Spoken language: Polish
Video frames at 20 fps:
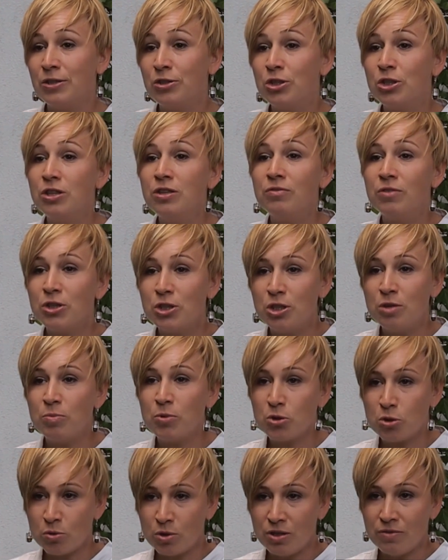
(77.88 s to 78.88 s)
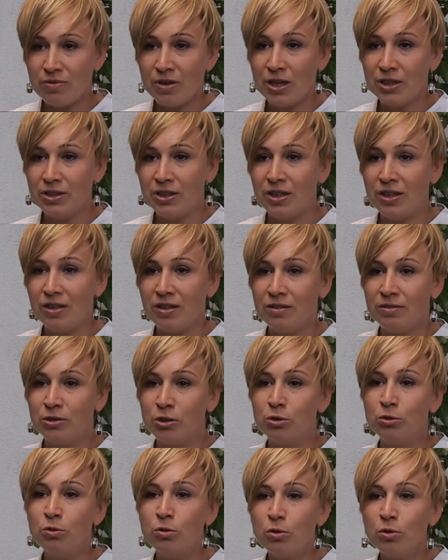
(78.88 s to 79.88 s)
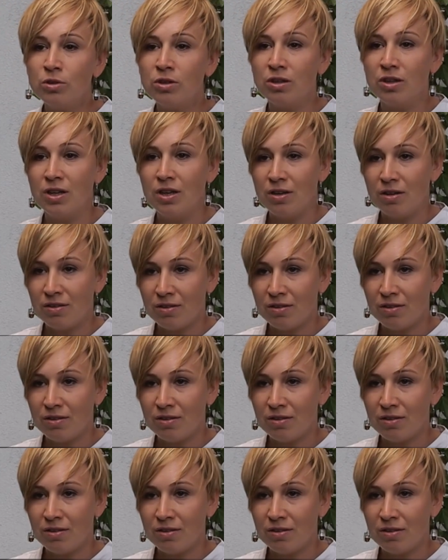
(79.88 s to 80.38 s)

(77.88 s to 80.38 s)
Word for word: czyli właśnie poszukiwanie tych dróg